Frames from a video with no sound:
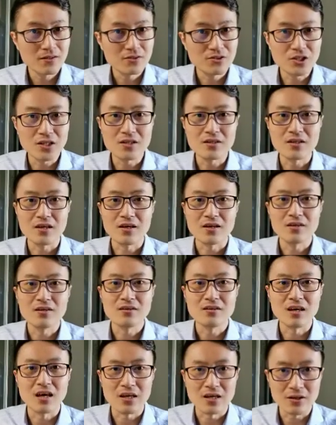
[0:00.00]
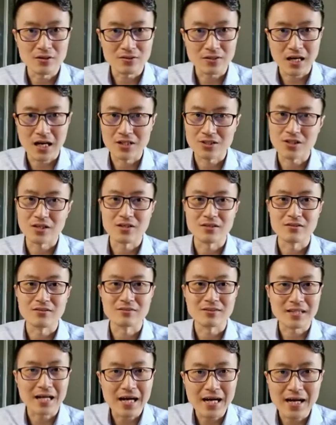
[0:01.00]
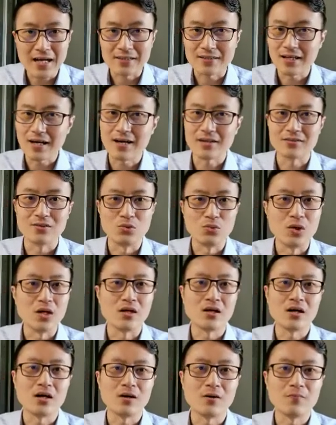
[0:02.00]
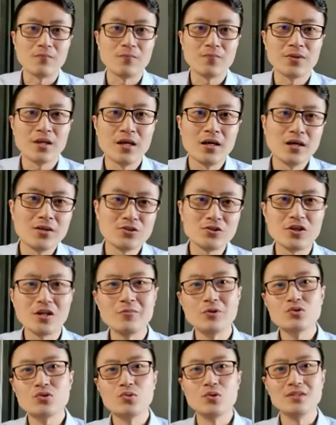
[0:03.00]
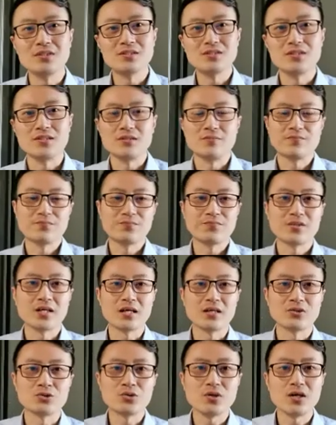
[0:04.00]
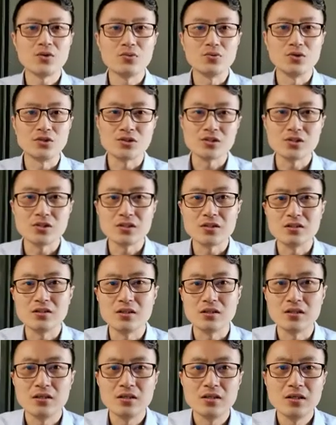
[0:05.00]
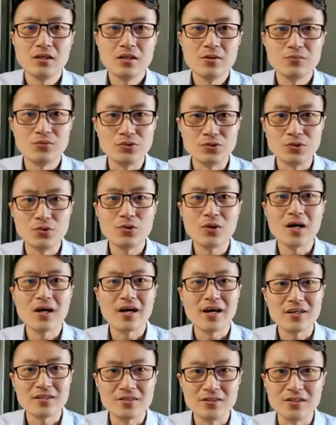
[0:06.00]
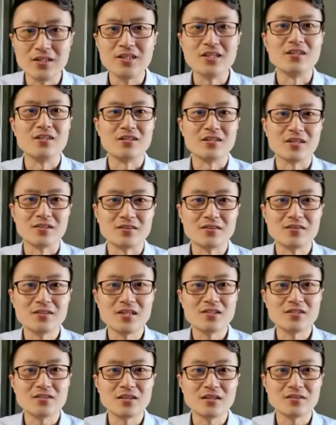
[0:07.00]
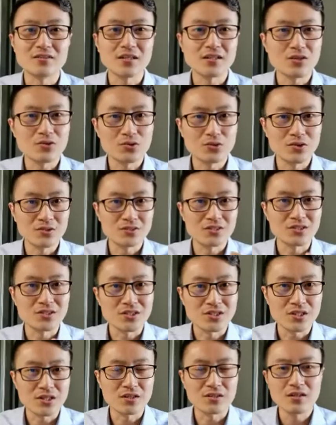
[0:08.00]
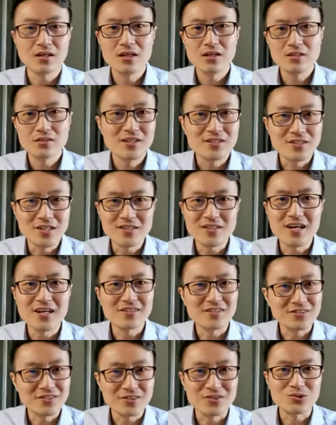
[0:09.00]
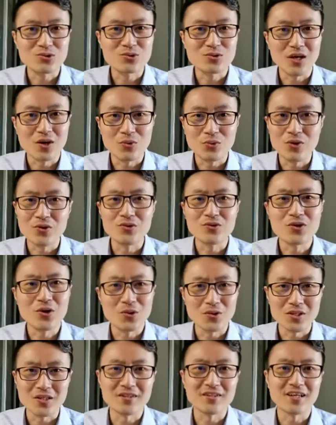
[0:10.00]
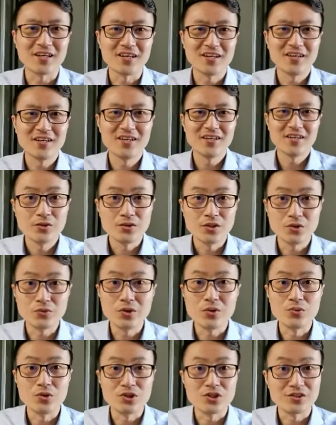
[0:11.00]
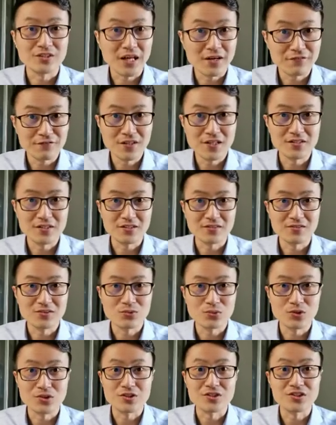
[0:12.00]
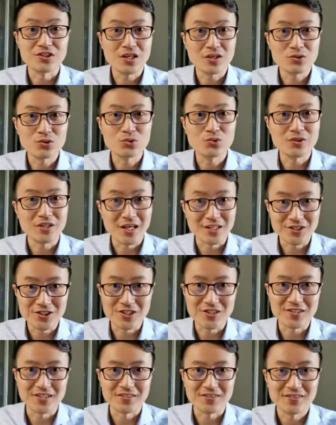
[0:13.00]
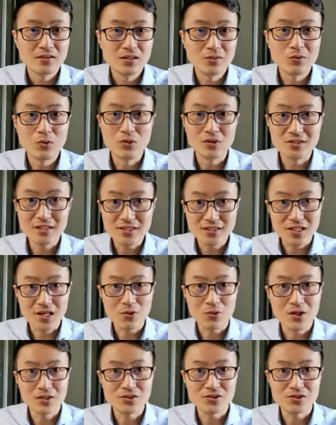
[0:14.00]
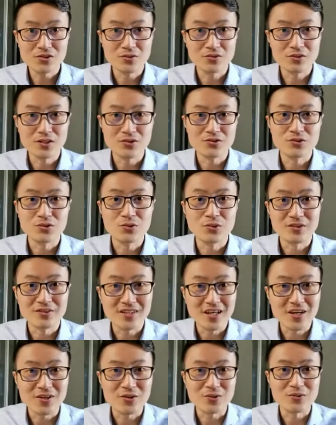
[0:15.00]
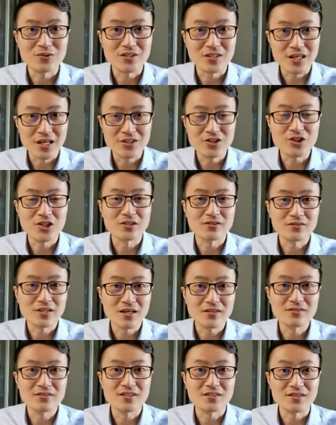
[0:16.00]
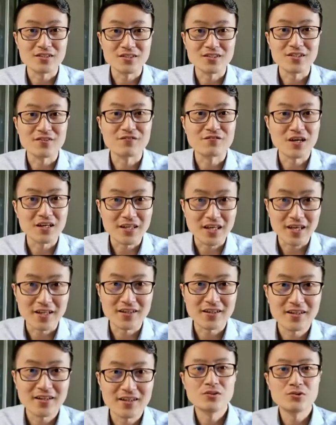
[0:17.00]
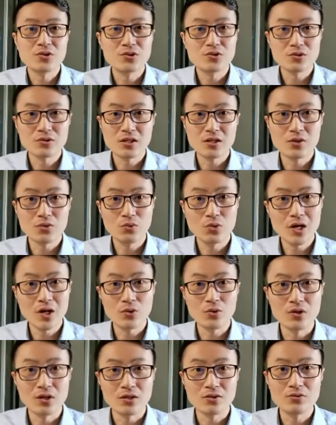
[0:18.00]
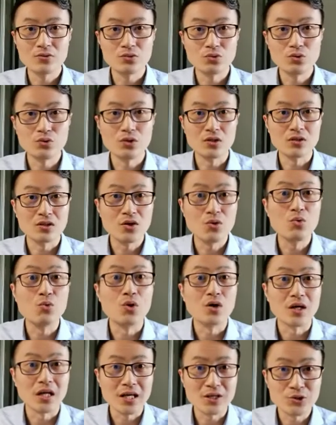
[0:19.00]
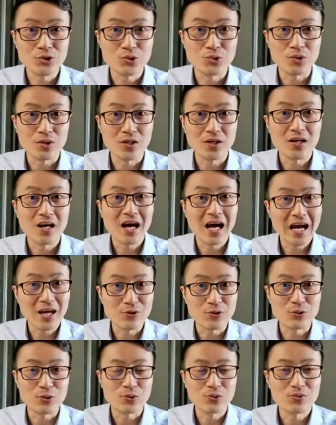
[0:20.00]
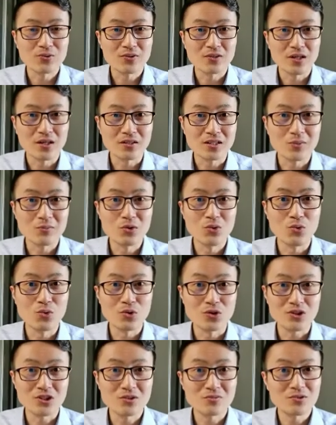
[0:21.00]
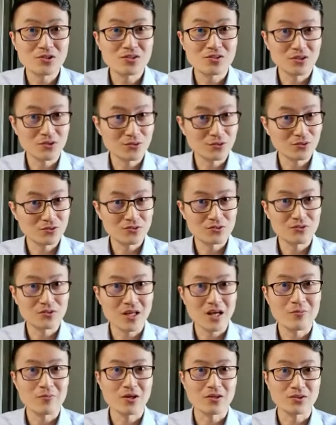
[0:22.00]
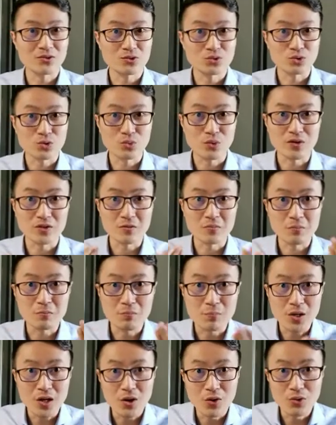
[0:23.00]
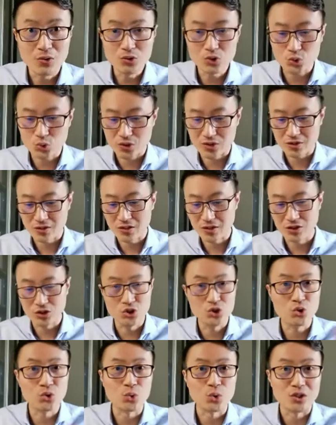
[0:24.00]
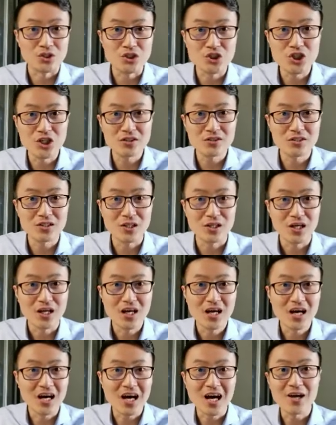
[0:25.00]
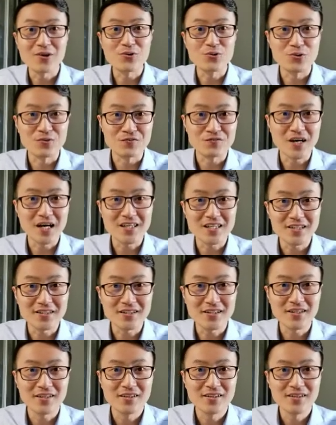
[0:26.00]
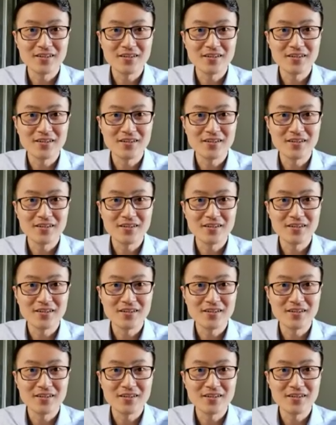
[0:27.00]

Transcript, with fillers: 这一点也要打上一个大大的问号。就好比说我自己，啊，虽然我是一个普通话还可以的人，但是呢，大家如果仔细听，仍然能听得出来我有口音的，因为我是南方人，我是江苏盐城人。那么我在讲话的时候呢，就会带有盐城当地的一些方言。所以说呢，外国人如果跟我来学汉语。啊，那么我是不是能够就代表了所谓的标准的纯正的汉语发音呢？